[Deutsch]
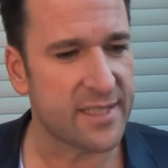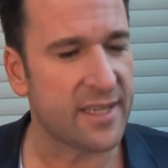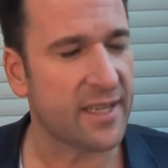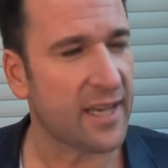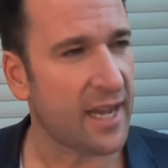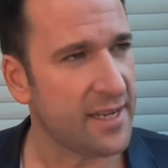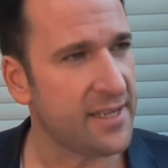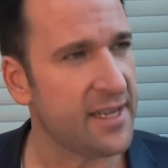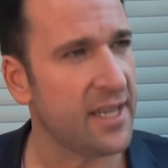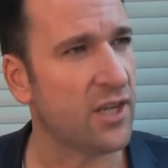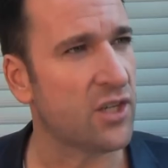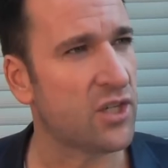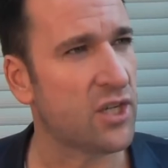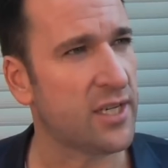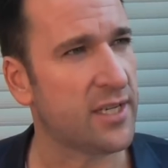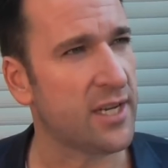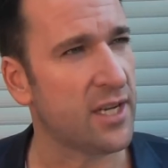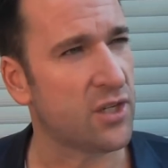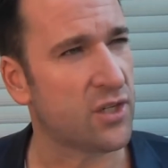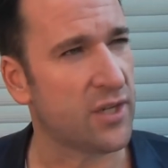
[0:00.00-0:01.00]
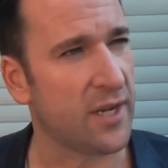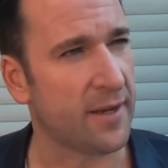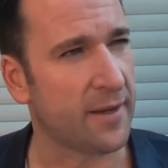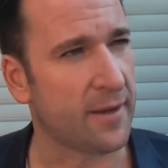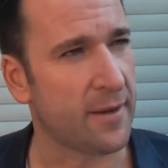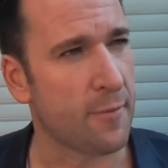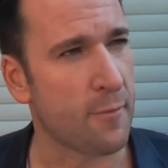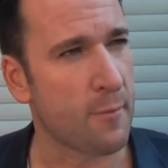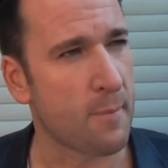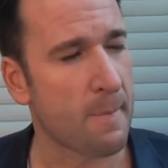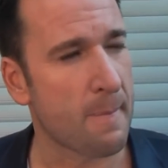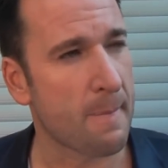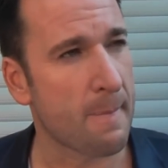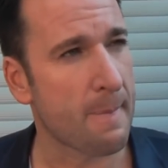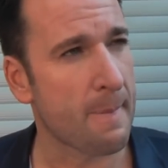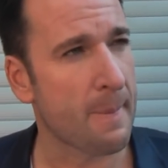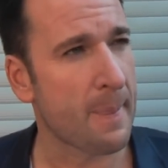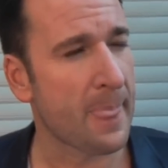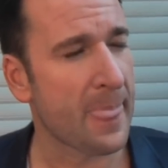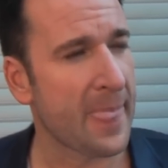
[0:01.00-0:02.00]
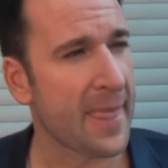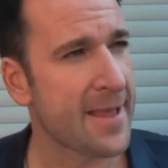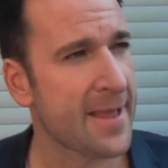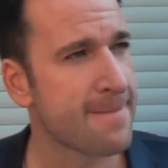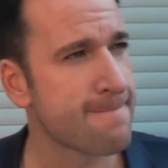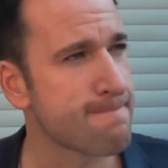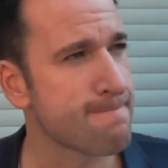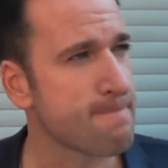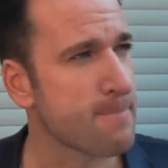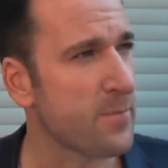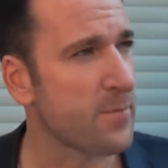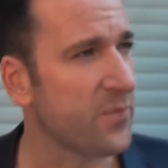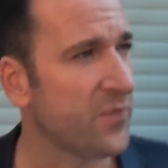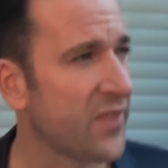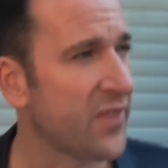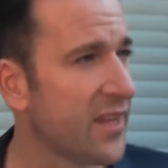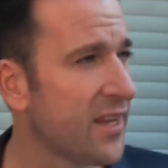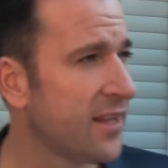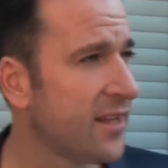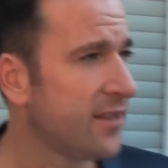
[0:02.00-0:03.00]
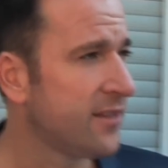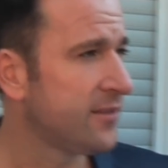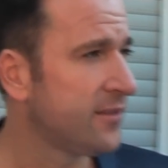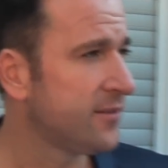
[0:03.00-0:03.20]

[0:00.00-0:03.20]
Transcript: diese 3D-Geschichte entstanden. Also, es klingt